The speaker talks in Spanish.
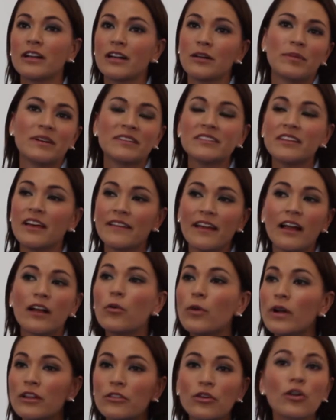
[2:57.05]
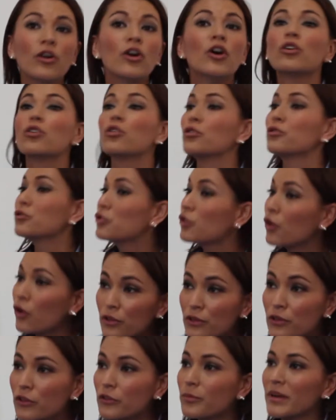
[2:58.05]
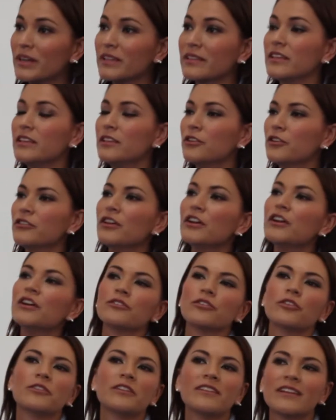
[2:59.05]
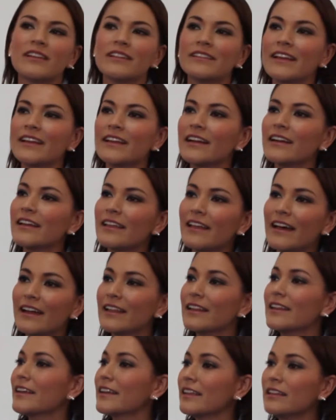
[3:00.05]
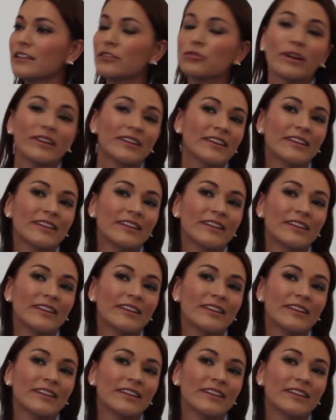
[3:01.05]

Capacidad de acuerdo con todos los partidos donde se le tenga que dar el crédito